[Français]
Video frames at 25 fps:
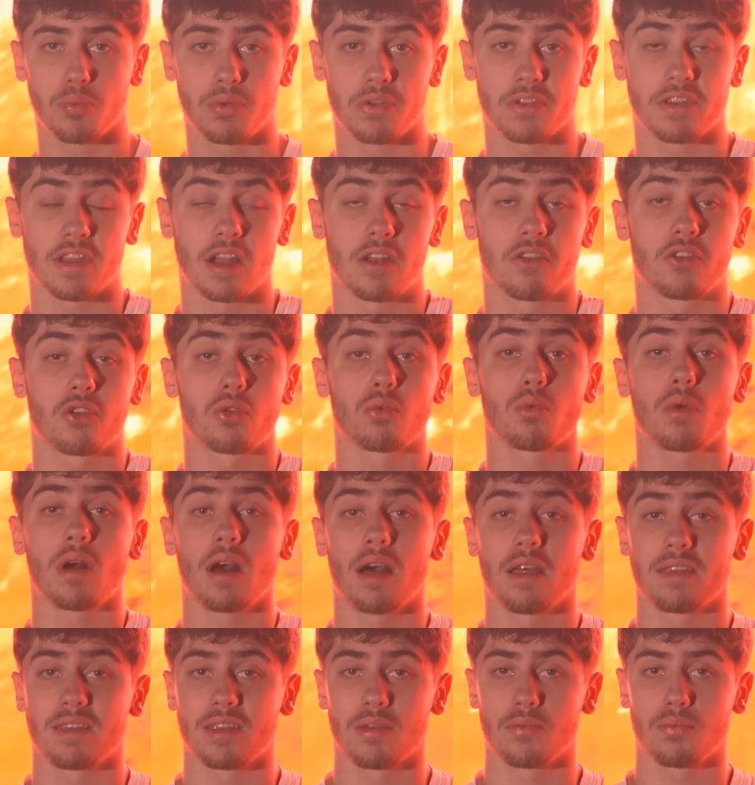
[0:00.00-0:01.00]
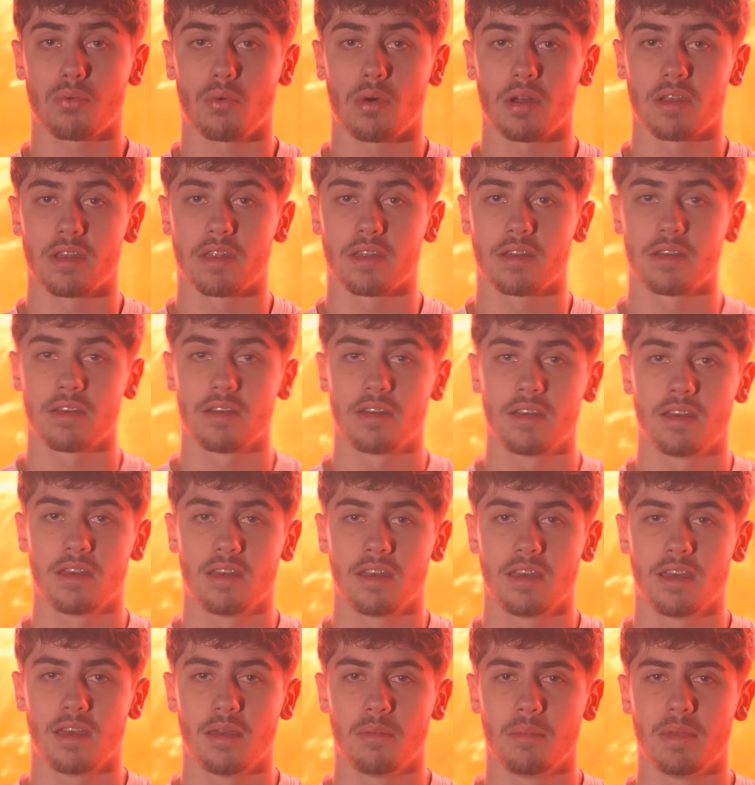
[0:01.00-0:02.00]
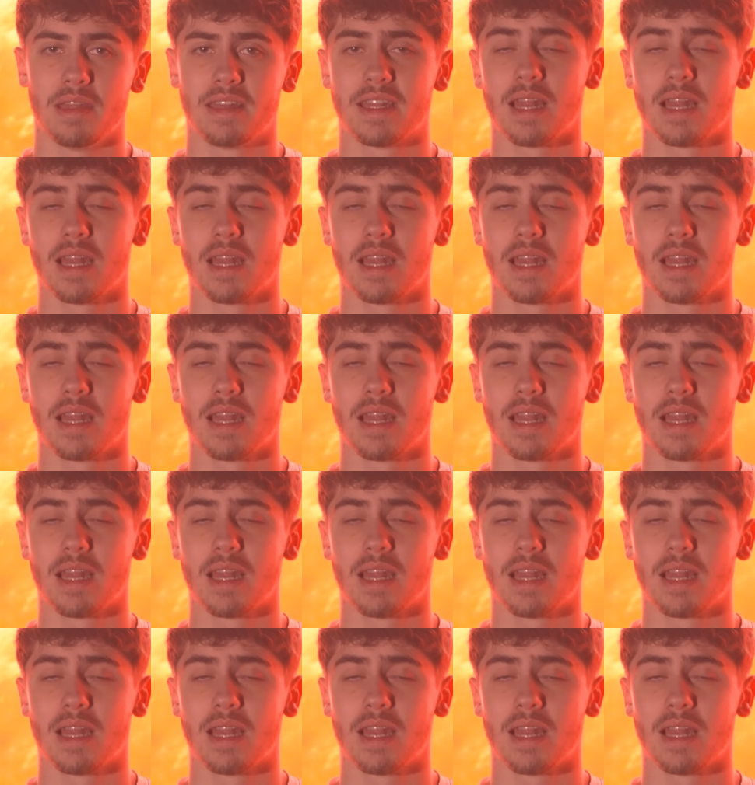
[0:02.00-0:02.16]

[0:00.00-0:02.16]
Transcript: puisqu'elles sont assez froides mais